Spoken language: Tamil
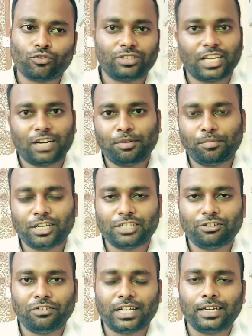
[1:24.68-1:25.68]
ஸோ திறமை
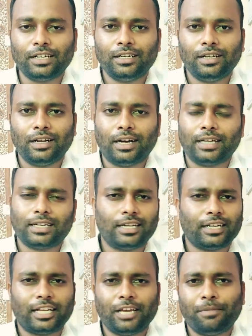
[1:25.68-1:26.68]
படித்தவ வேற அதனால
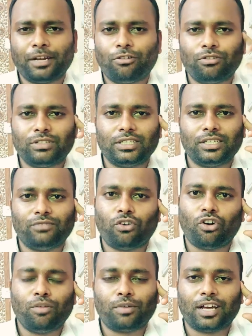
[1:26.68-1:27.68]
நிறைய பேர் அவளை வந்து
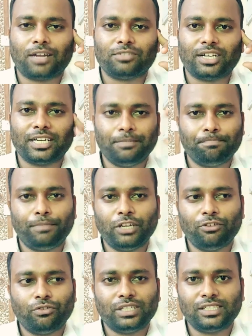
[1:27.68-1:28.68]
ஃபாலோ பண்ண ஆரம்பிச்சாங்க இப்போ
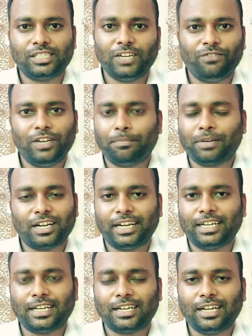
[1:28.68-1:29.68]
இவ வந்து செல்ஃப் டிபெண்ட்
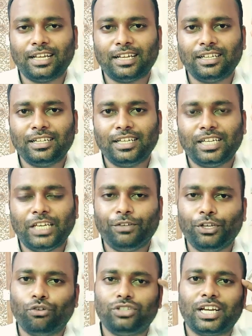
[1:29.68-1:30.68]
ஆகிட்டனால
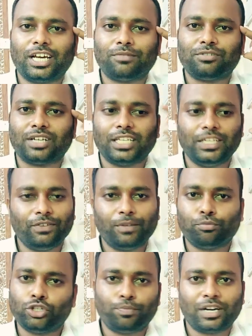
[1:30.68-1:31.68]
இது யோசிக்க ஆரம்பிச்சா இவன்
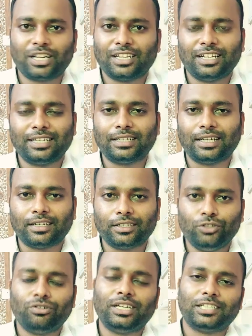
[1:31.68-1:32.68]
புஷ் பண்றது நேரத்தில்
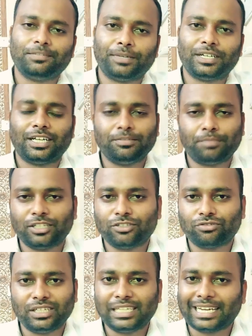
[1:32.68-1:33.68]
இன்னும் நீ அதை பண்ண அது
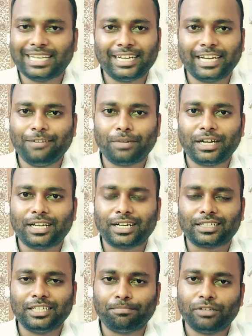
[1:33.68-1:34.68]
பண்ணுன்னு சொல்லி நிறைய கைட் பண்ணிட்டாரு
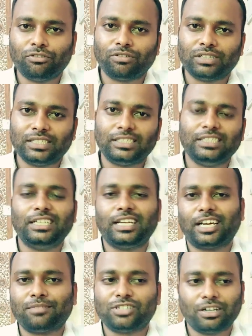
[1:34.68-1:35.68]
தான் இப்போ இவளுக்கு வந்து சிந்திக்க
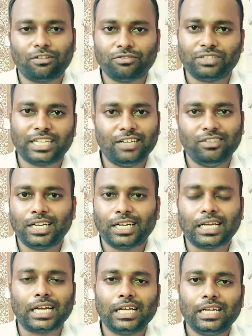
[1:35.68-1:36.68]
ஆரம்பிச்சு அவனை வந்து கேள்வி
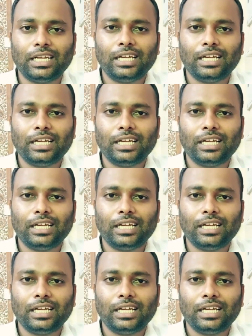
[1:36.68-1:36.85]
கேட்டான்